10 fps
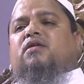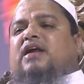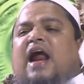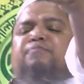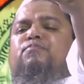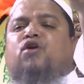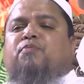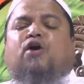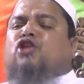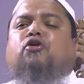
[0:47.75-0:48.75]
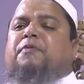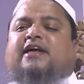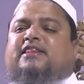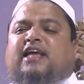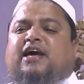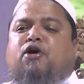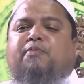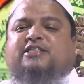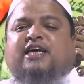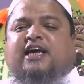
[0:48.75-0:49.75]
গ্রাম্য বধু ব্যক্তি
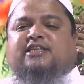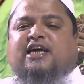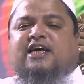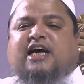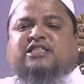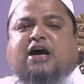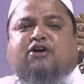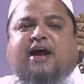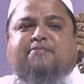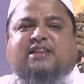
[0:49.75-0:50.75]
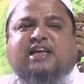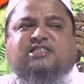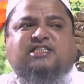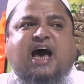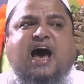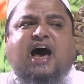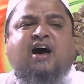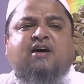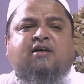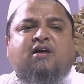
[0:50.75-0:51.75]
নবীজিকে জিজ্ঞাসা করে মাতাসা
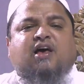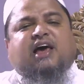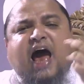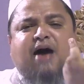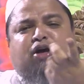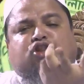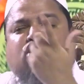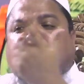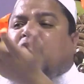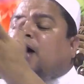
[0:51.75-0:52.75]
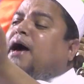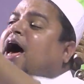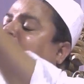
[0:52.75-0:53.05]
কেয়ামত কবে হবে